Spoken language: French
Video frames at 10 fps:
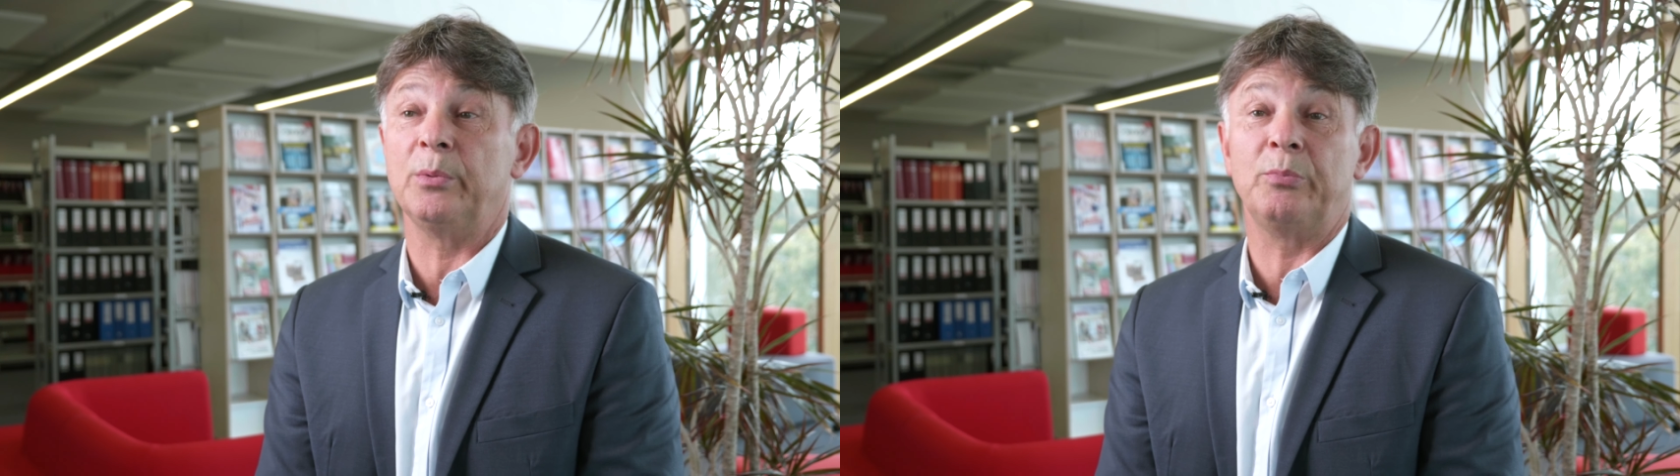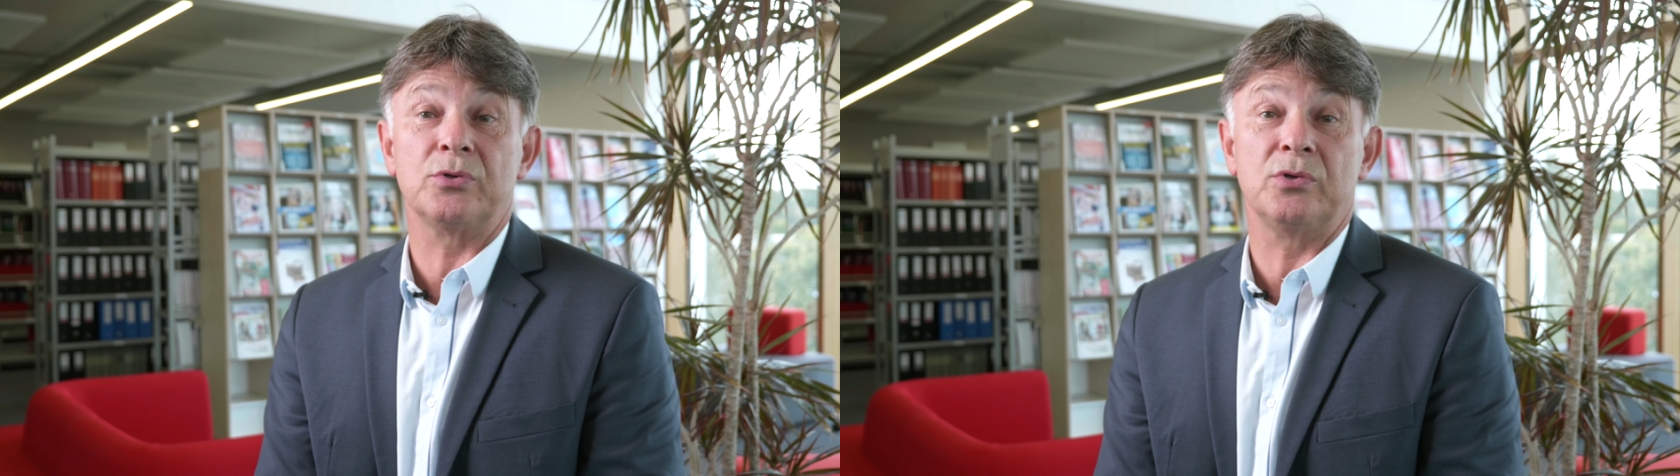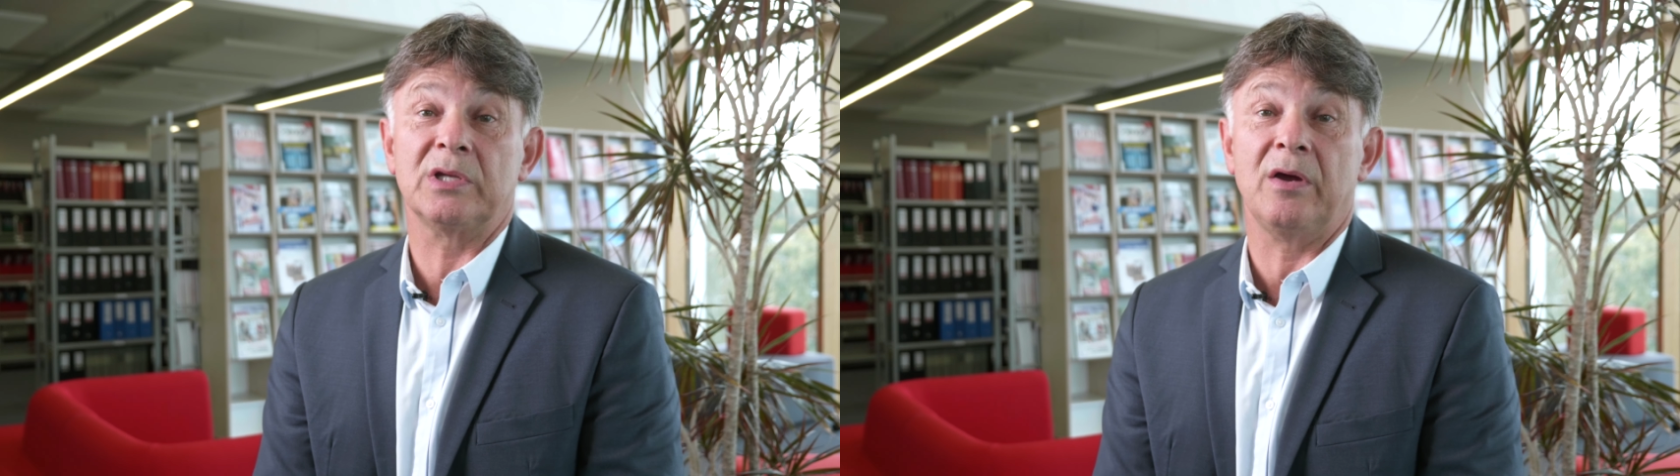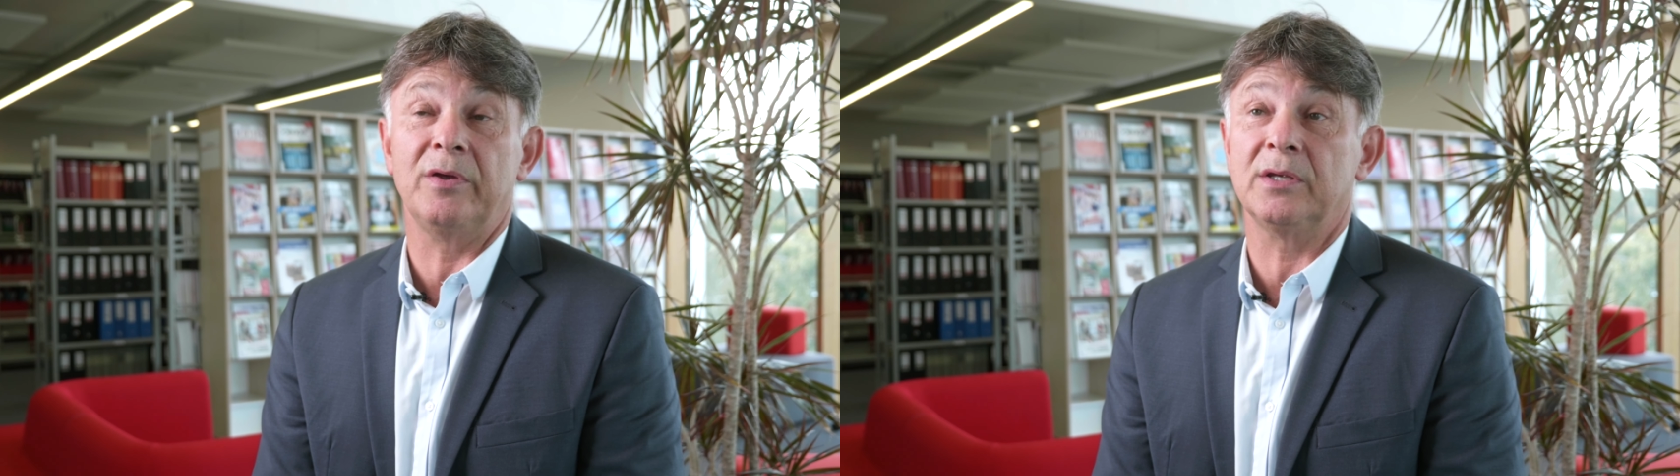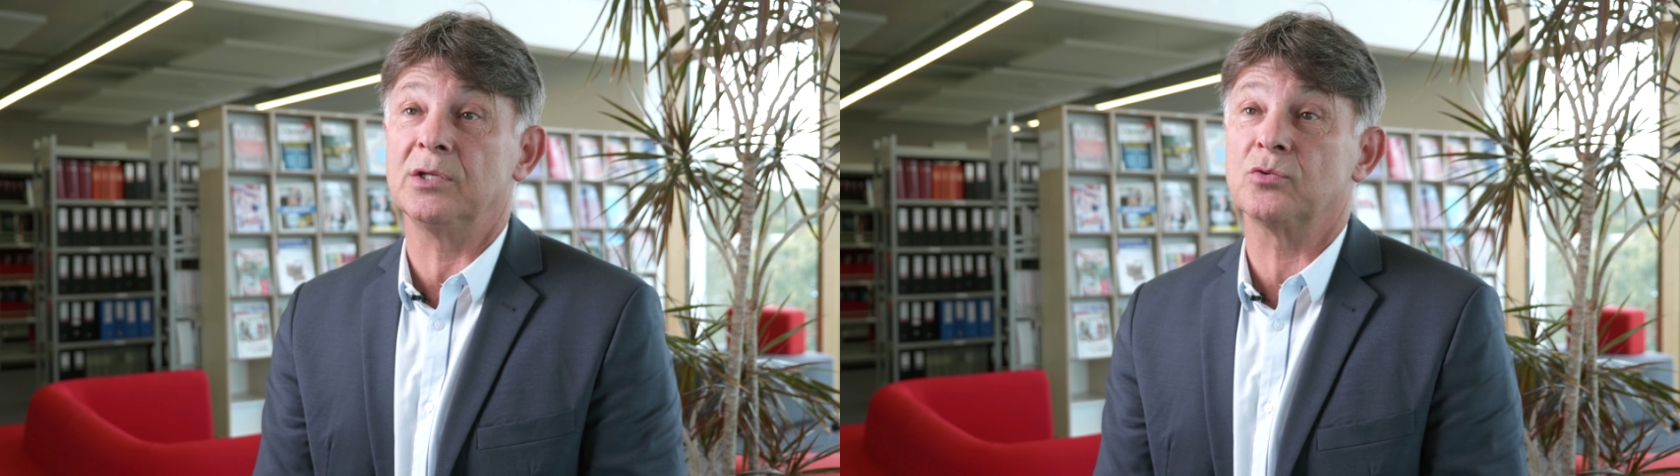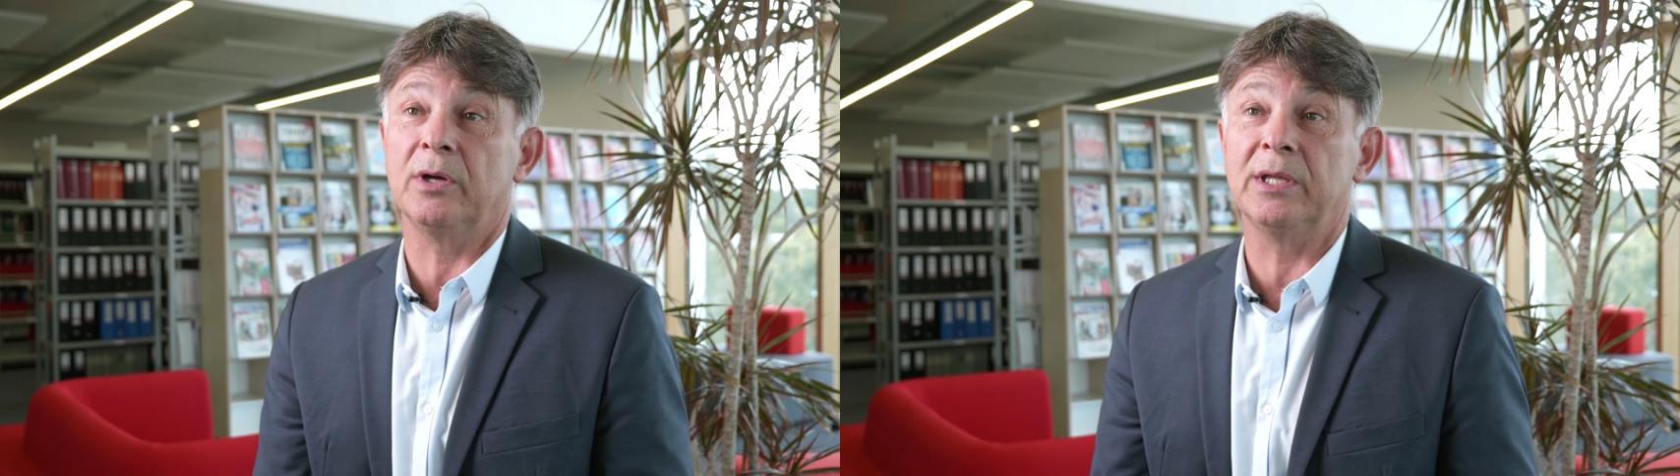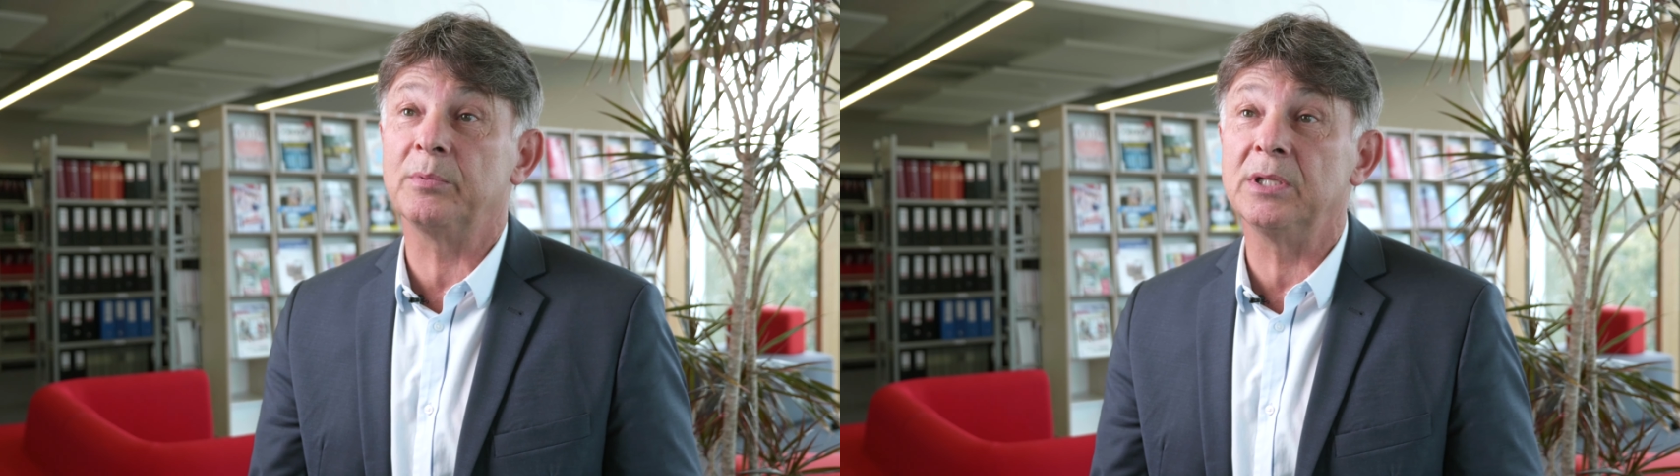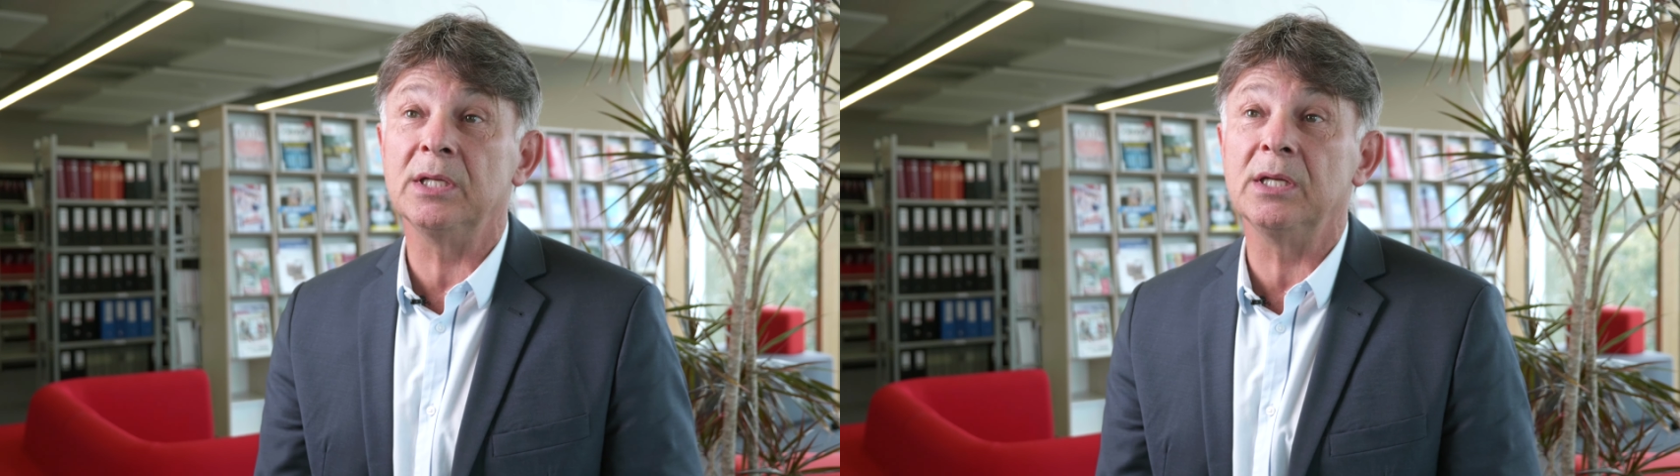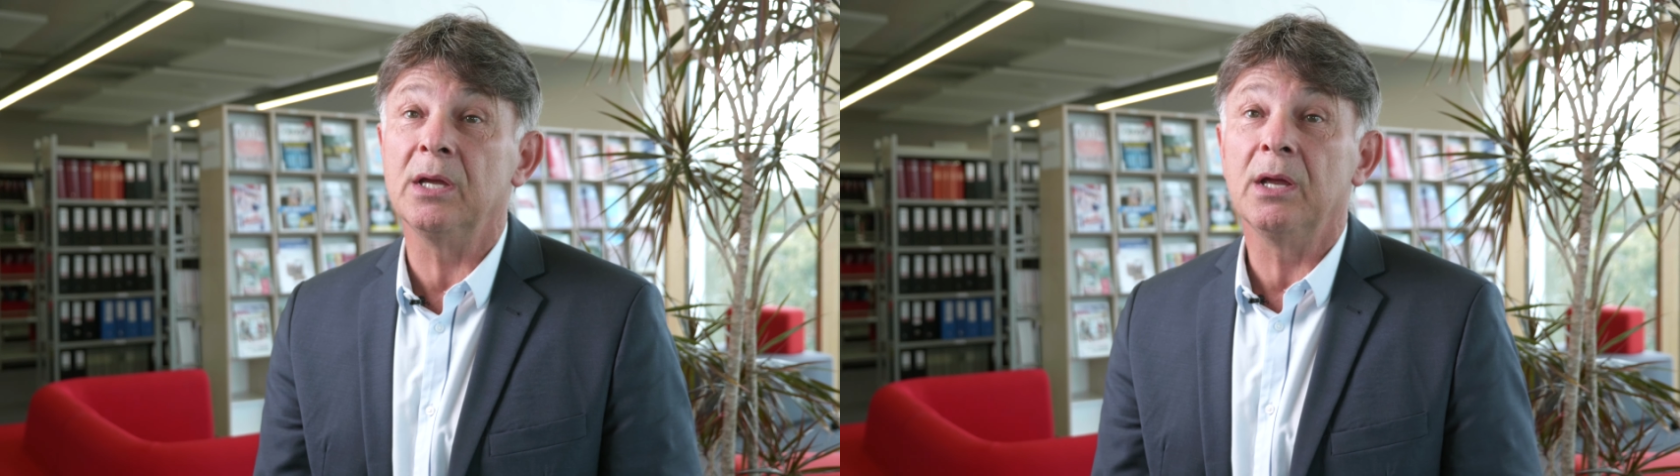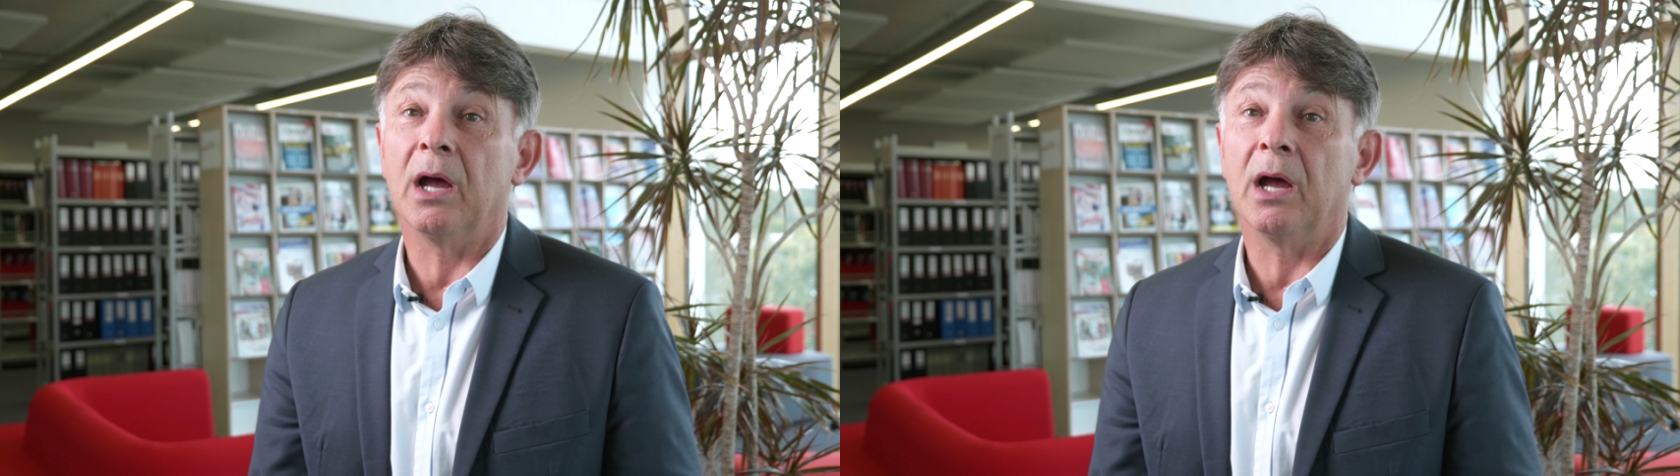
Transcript: des postes de travail qui soient adaptés,